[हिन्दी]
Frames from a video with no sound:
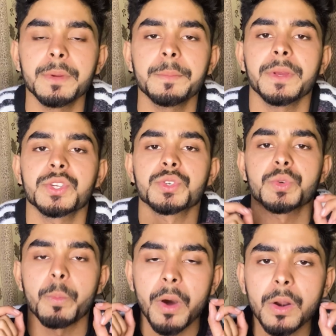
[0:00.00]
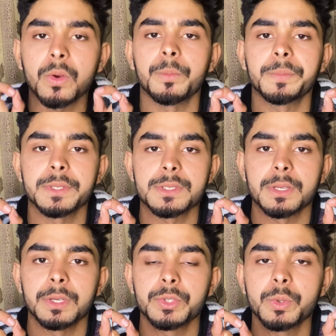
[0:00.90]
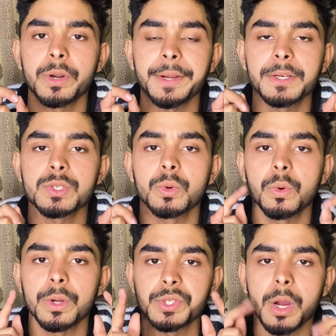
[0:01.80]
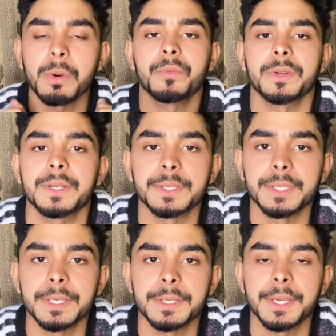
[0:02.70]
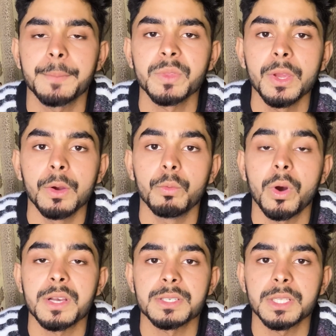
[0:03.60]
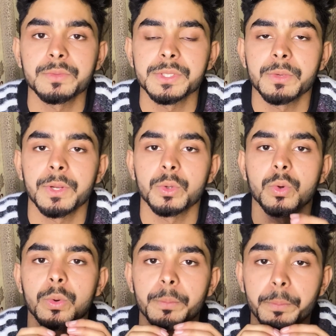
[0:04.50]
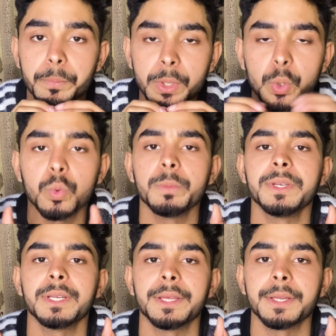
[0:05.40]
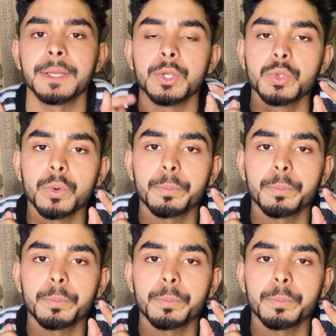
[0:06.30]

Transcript: तो में बेशुमार कंपनीज जो राइडर्स को जॉब ऑफर करती हैं ठीक है वो आजाद वीजे वालों को बिल्कुल भी नहीं ले रही जो